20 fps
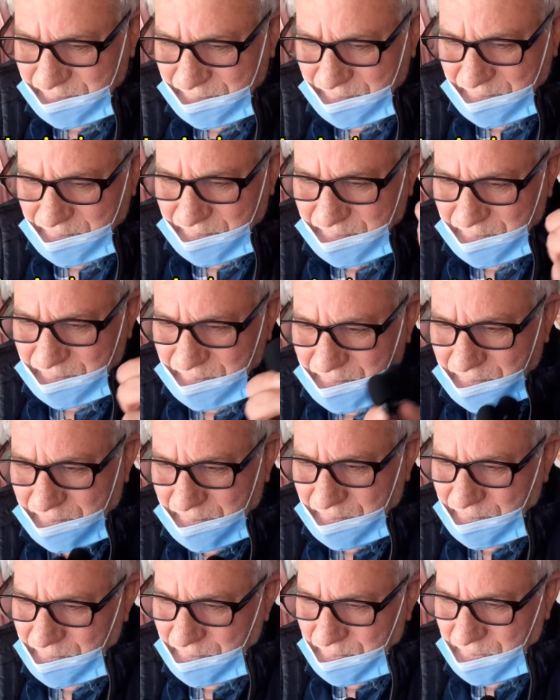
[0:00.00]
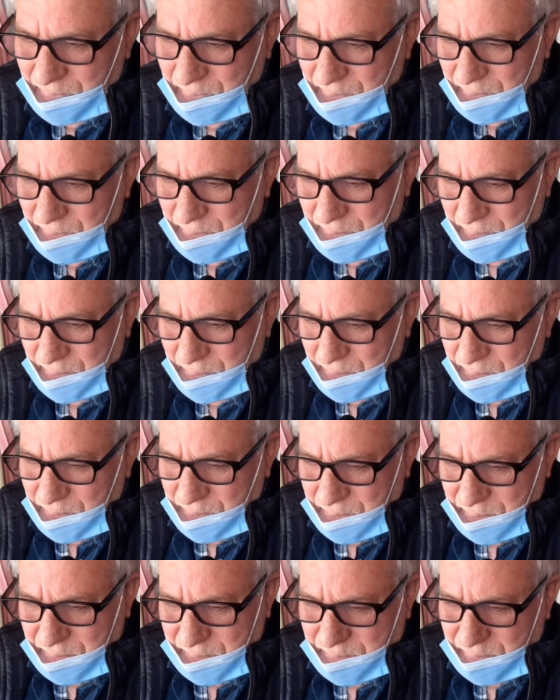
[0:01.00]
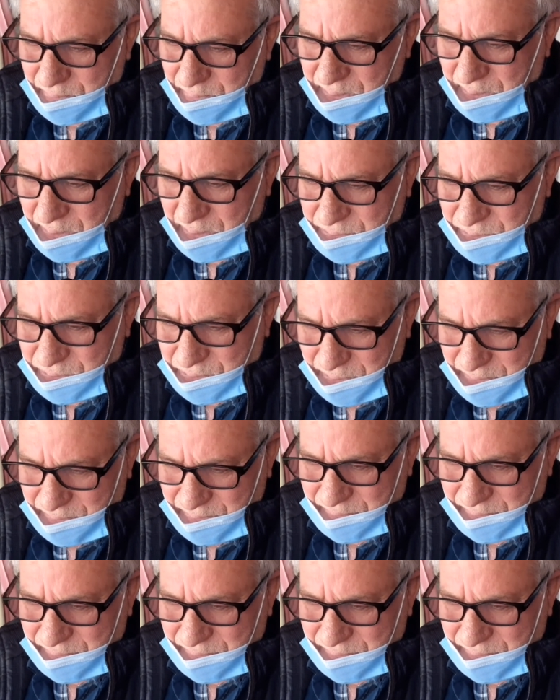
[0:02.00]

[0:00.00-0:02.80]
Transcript: etkiledi mi işleri? Birazcık.